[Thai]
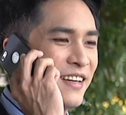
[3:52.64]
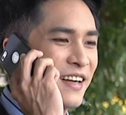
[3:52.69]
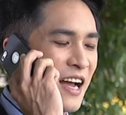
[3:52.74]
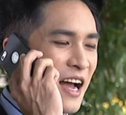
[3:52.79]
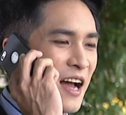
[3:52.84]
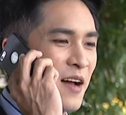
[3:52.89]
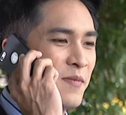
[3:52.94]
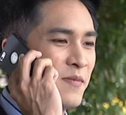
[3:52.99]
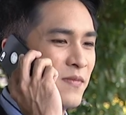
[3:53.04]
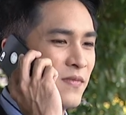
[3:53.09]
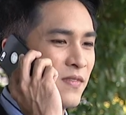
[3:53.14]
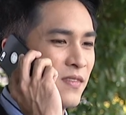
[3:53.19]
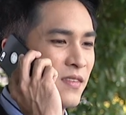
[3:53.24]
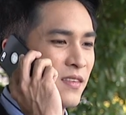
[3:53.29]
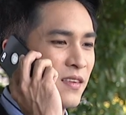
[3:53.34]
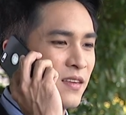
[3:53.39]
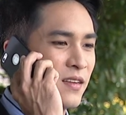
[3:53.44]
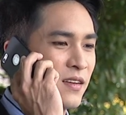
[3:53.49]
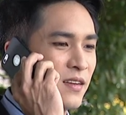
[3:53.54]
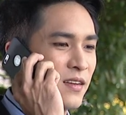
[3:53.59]
ครับ
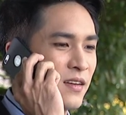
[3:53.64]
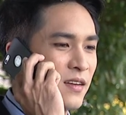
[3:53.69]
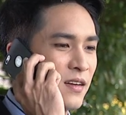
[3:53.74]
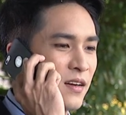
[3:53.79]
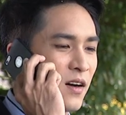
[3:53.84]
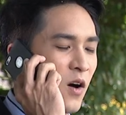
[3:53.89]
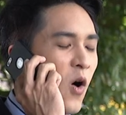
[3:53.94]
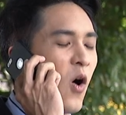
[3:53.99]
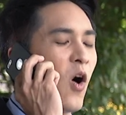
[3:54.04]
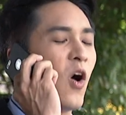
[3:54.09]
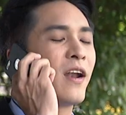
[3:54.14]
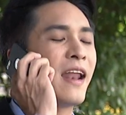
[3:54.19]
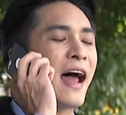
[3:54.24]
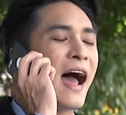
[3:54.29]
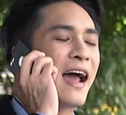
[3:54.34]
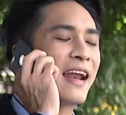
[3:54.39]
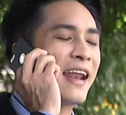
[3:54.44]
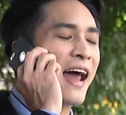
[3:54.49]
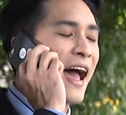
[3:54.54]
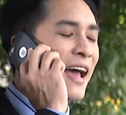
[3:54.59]
อ๋อ
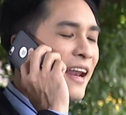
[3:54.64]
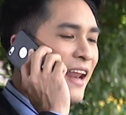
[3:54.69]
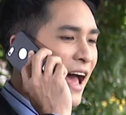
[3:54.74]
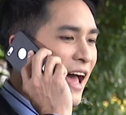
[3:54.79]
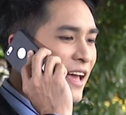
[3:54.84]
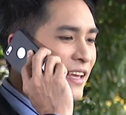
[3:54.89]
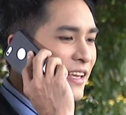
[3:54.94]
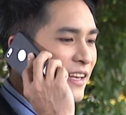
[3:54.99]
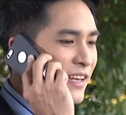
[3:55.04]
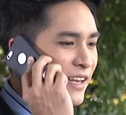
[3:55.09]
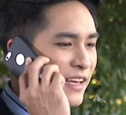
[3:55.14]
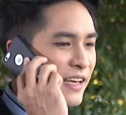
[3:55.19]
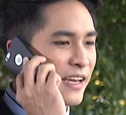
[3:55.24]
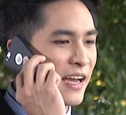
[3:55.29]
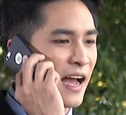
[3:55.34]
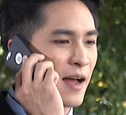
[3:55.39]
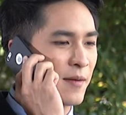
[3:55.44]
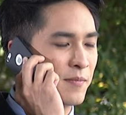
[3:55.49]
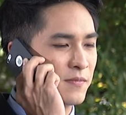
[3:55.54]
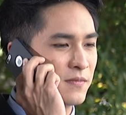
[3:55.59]
ได้ได้ได้ยินดี
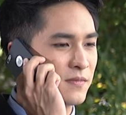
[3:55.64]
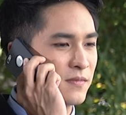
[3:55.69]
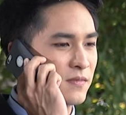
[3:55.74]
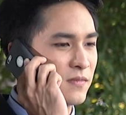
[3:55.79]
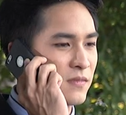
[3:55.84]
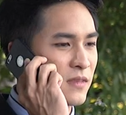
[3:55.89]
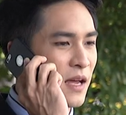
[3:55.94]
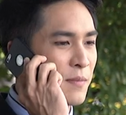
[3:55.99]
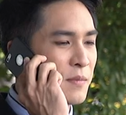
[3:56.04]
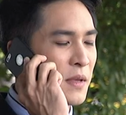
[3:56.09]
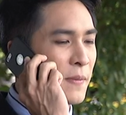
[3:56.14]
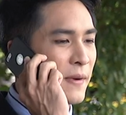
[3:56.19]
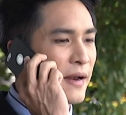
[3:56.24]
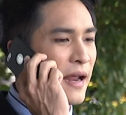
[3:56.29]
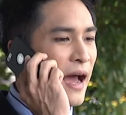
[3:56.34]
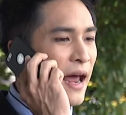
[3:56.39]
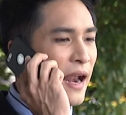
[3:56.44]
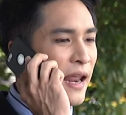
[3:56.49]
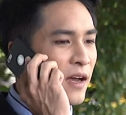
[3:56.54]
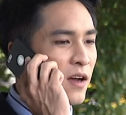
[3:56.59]
ครับถ้ามีปัญ
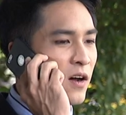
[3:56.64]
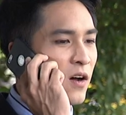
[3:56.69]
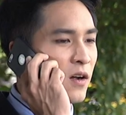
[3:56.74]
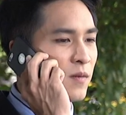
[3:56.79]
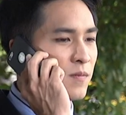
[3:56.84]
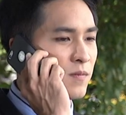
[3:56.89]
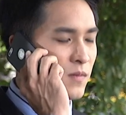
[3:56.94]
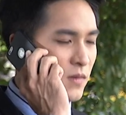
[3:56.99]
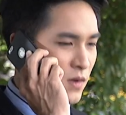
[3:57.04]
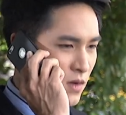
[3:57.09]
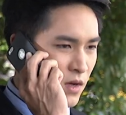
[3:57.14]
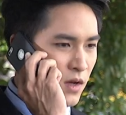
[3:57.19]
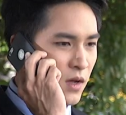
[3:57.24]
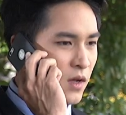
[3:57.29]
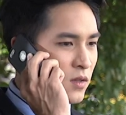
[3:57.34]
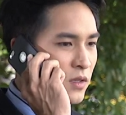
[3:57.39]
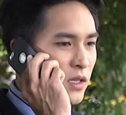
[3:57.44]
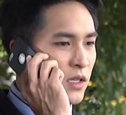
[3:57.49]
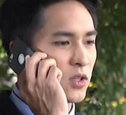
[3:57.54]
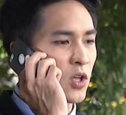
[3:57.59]
หาอะไรก็
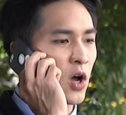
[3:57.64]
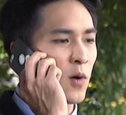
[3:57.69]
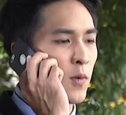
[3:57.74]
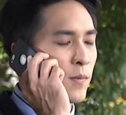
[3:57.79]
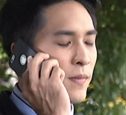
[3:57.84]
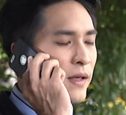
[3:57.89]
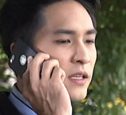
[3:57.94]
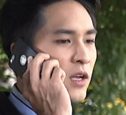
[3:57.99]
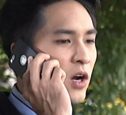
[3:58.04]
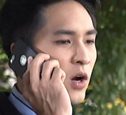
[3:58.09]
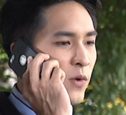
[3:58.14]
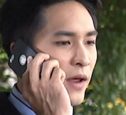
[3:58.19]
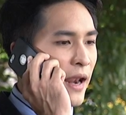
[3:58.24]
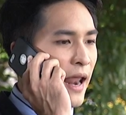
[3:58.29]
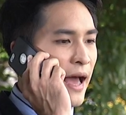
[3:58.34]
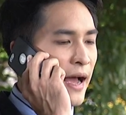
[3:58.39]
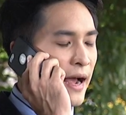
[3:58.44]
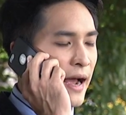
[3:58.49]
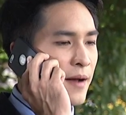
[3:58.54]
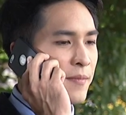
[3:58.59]
ติดต่อผมได้ตลอดเว
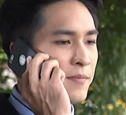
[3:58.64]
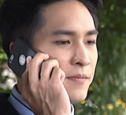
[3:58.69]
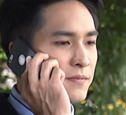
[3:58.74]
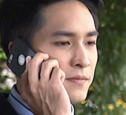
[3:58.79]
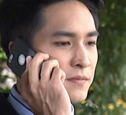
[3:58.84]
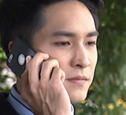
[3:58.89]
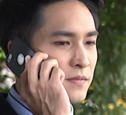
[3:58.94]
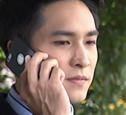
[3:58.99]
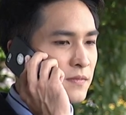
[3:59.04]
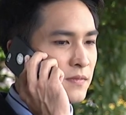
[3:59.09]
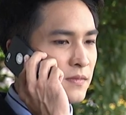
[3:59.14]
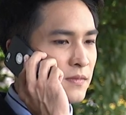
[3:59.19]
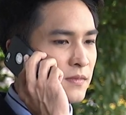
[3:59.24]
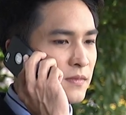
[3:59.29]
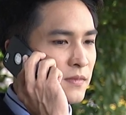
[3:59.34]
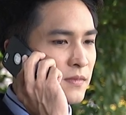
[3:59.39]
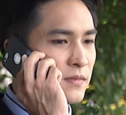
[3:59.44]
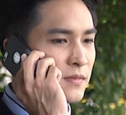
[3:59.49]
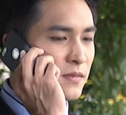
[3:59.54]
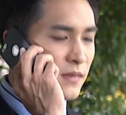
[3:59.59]
ลาครับ
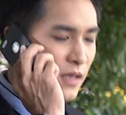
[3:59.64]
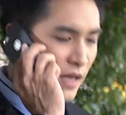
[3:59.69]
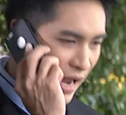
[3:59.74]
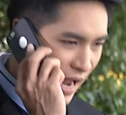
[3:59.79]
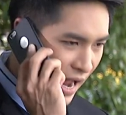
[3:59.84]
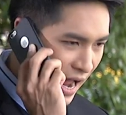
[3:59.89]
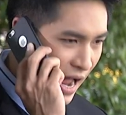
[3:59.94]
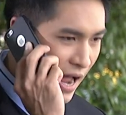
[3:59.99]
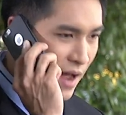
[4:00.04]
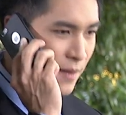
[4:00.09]
ครั